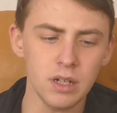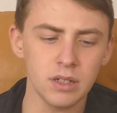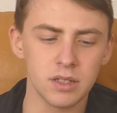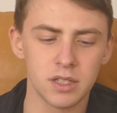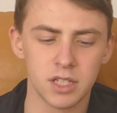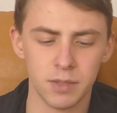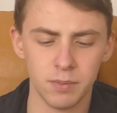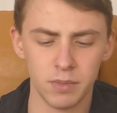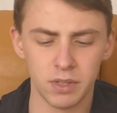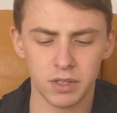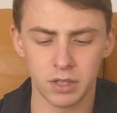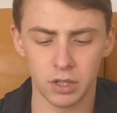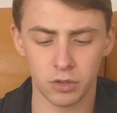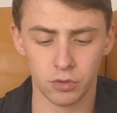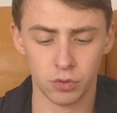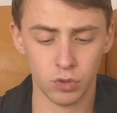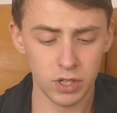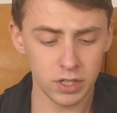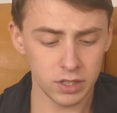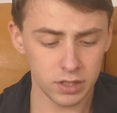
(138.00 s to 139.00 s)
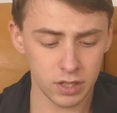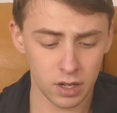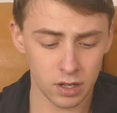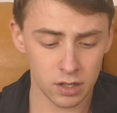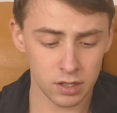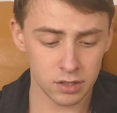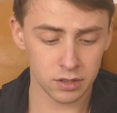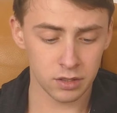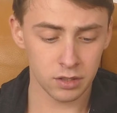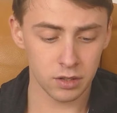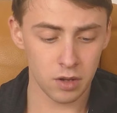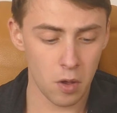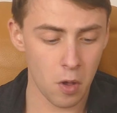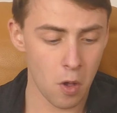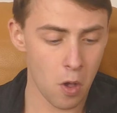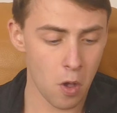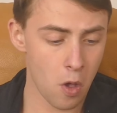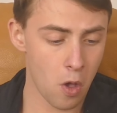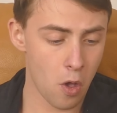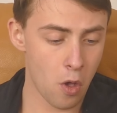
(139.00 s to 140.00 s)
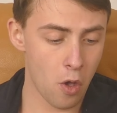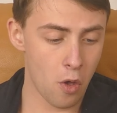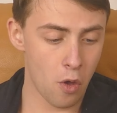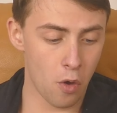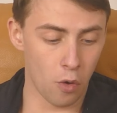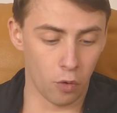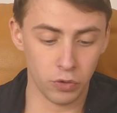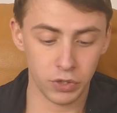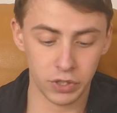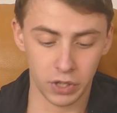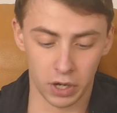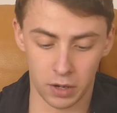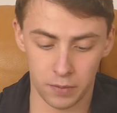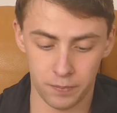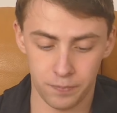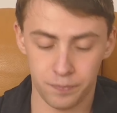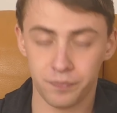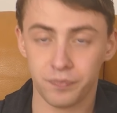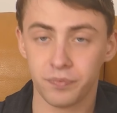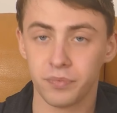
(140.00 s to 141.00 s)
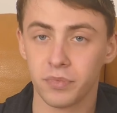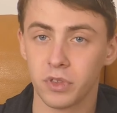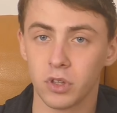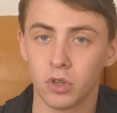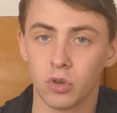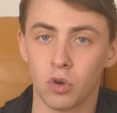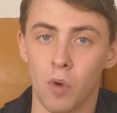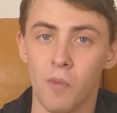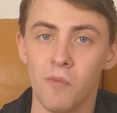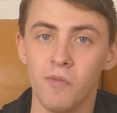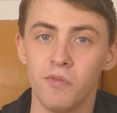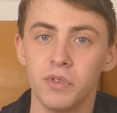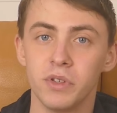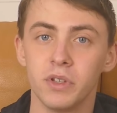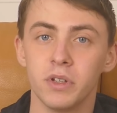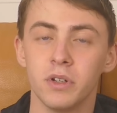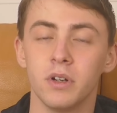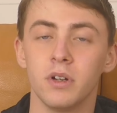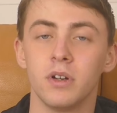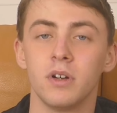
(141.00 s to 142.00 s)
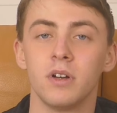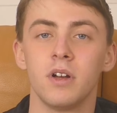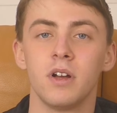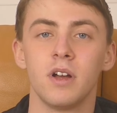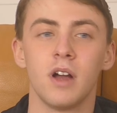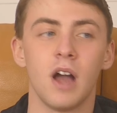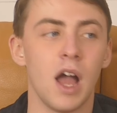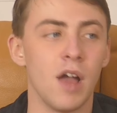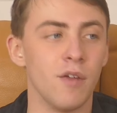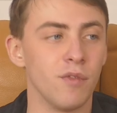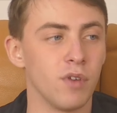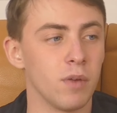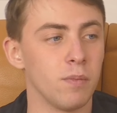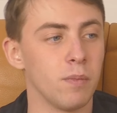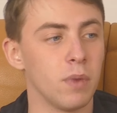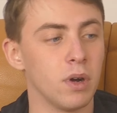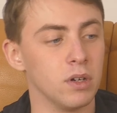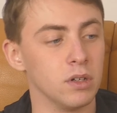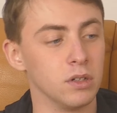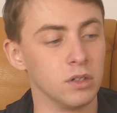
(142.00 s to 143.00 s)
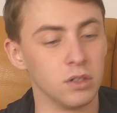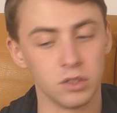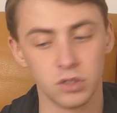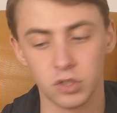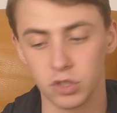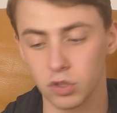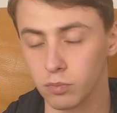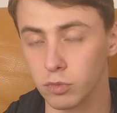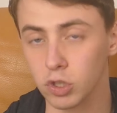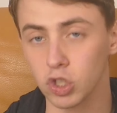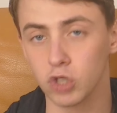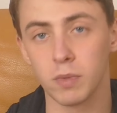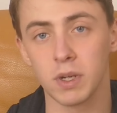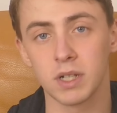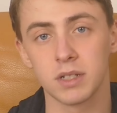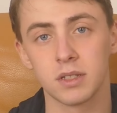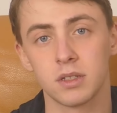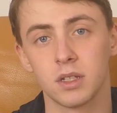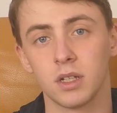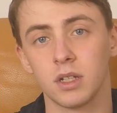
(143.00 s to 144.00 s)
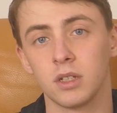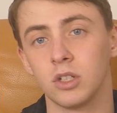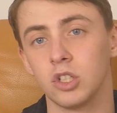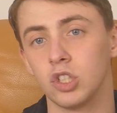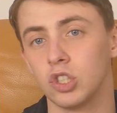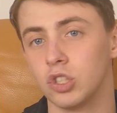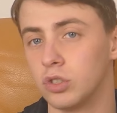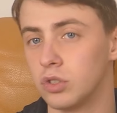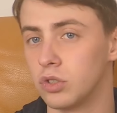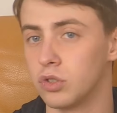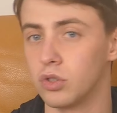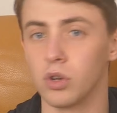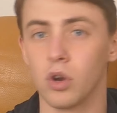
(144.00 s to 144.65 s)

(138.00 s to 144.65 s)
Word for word: Ziemlich natürlich gehalten. Und ja, kommen wir Einfach mal zum Geschmackstechnischen, zur